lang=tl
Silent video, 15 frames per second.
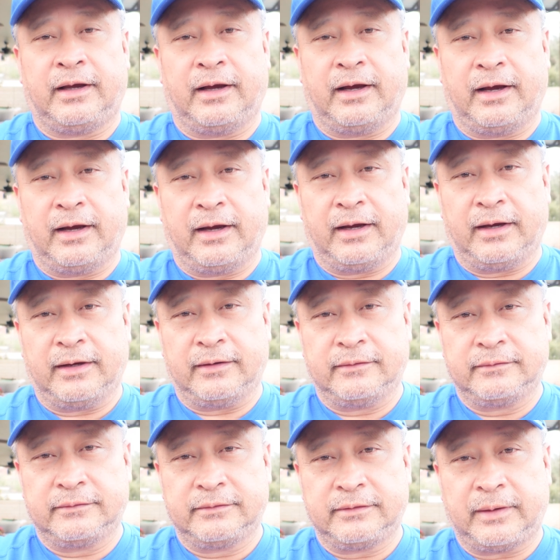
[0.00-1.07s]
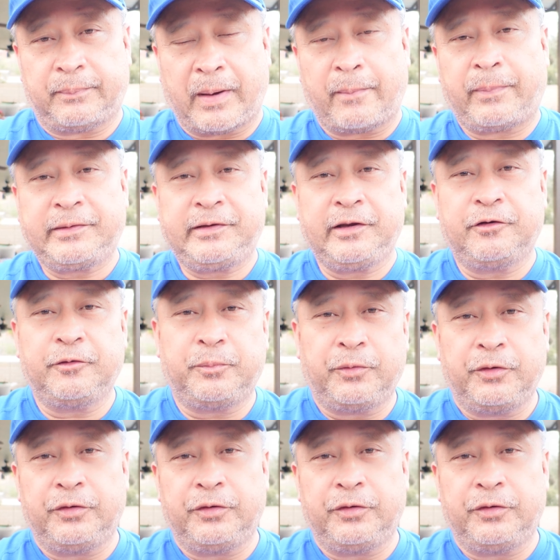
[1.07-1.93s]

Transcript: uh, napapansin ko po